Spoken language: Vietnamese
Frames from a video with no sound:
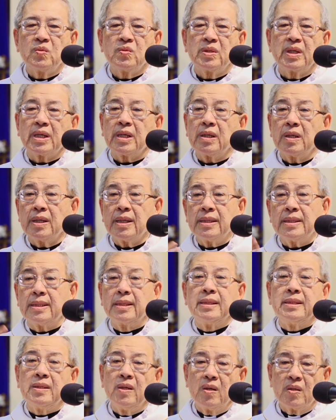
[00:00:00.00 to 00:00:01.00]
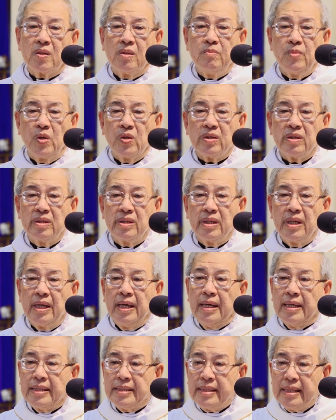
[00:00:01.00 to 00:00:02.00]
thì cái đó cái tự do của mỗi người
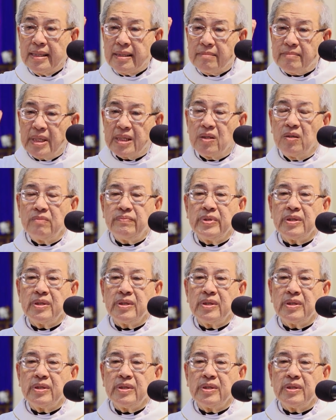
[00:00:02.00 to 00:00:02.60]
nhưng mà đối